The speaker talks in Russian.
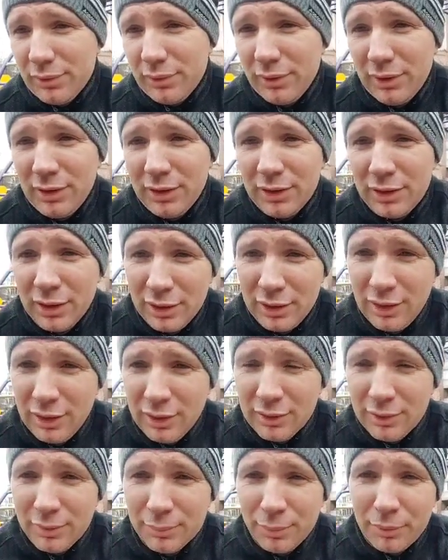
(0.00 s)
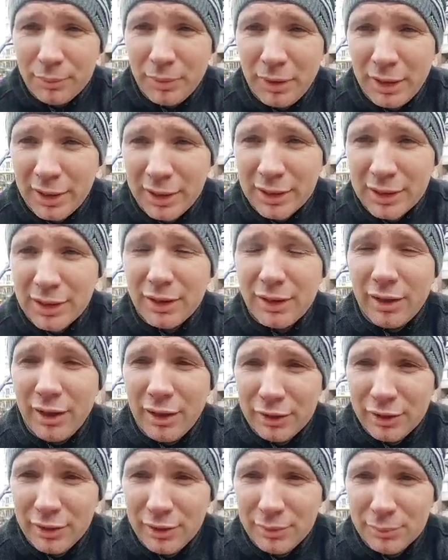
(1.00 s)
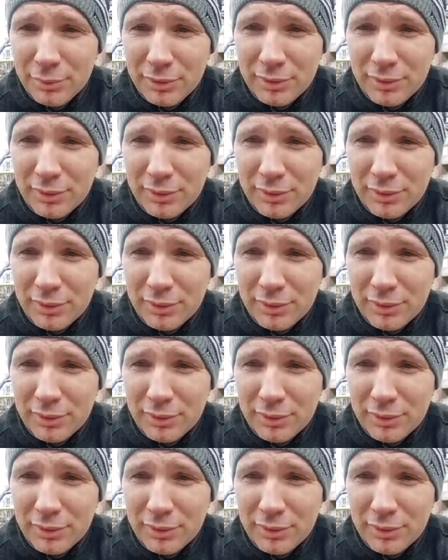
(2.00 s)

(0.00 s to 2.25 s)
И идите, помогайте раненым.